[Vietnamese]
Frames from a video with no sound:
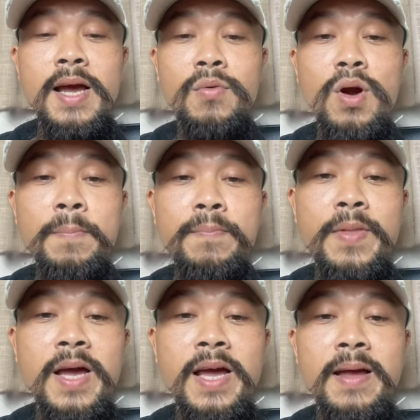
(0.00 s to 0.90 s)
Group
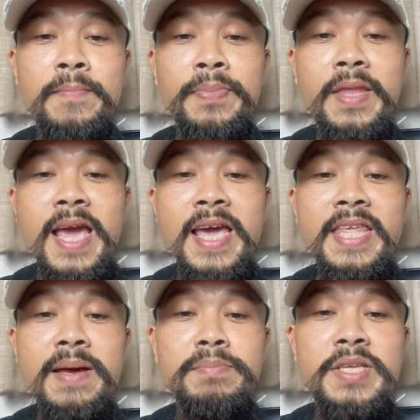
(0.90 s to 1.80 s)
à,
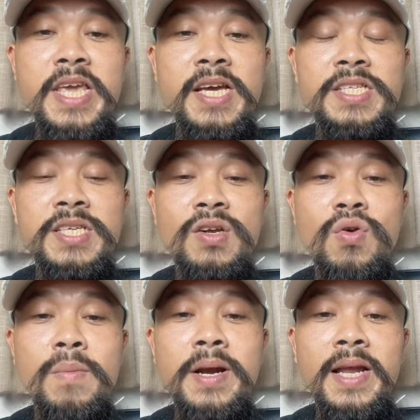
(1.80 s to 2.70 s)
hai trăm years
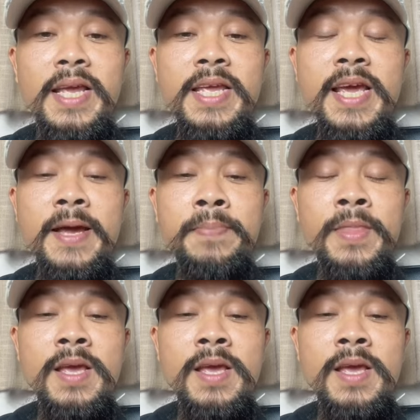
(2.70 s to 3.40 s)
của bên Ý nha.